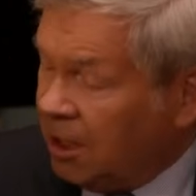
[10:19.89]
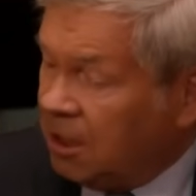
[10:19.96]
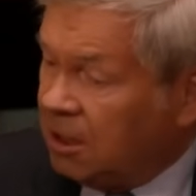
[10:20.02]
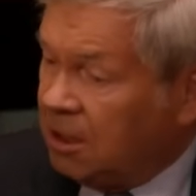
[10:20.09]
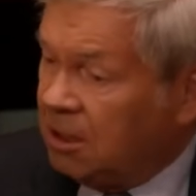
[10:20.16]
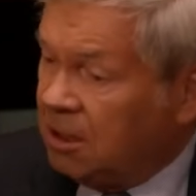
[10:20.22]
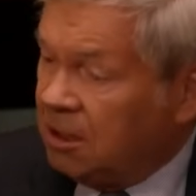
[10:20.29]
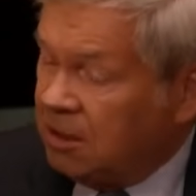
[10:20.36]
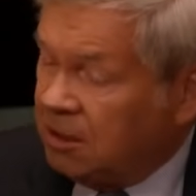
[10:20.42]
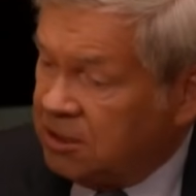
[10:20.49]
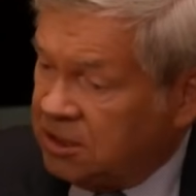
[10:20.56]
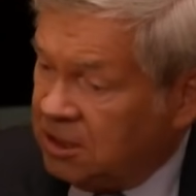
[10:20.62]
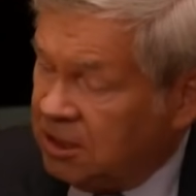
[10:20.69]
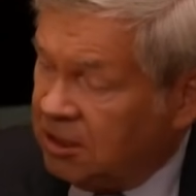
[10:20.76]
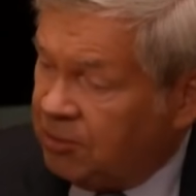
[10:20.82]
И,
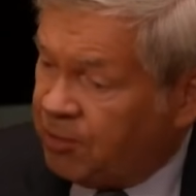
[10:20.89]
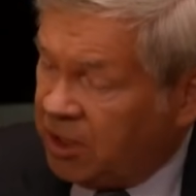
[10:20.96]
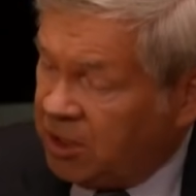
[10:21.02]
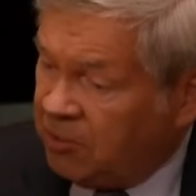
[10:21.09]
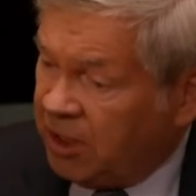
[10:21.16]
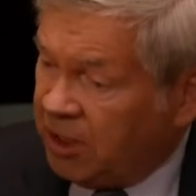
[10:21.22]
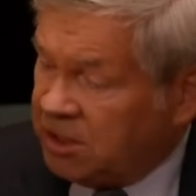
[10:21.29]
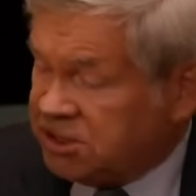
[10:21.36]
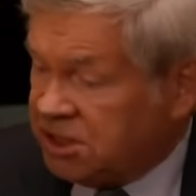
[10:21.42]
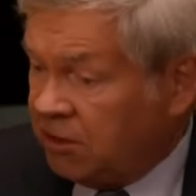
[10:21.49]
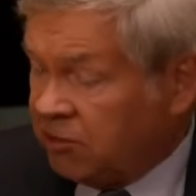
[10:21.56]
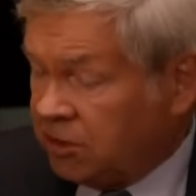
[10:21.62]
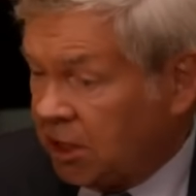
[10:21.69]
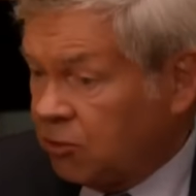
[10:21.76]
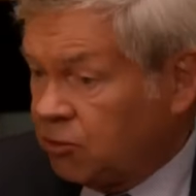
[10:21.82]
инди... и понимали
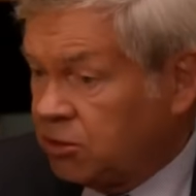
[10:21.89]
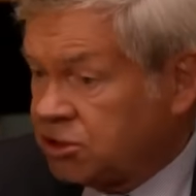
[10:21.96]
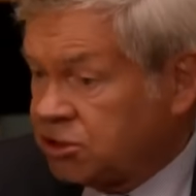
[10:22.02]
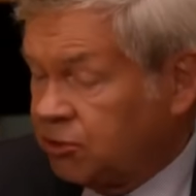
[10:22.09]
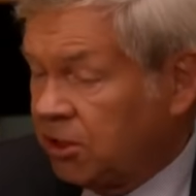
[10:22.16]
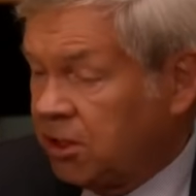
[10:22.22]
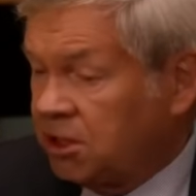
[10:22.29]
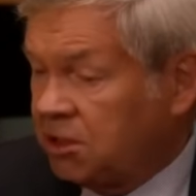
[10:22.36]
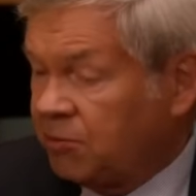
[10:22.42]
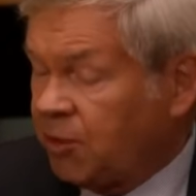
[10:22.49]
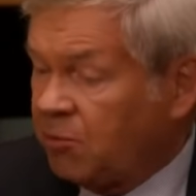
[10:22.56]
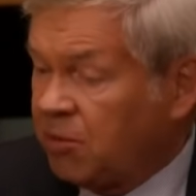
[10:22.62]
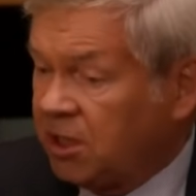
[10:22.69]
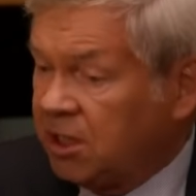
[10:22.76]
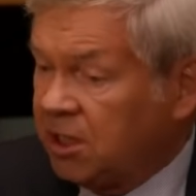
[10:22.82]
северные народы, что это
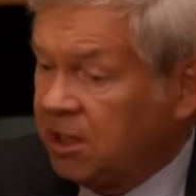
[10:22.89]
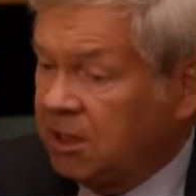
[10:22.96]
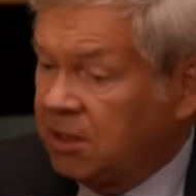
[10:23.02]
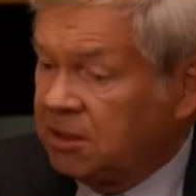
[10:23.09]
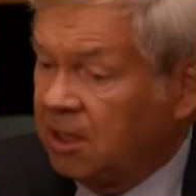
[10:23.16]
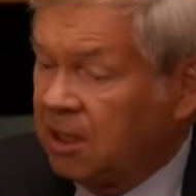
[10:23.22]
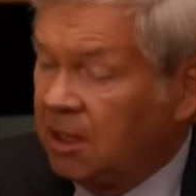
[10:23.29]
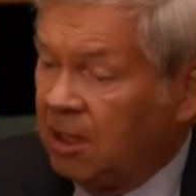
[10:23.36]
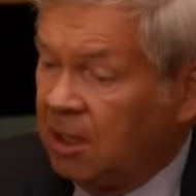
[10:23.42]
помогает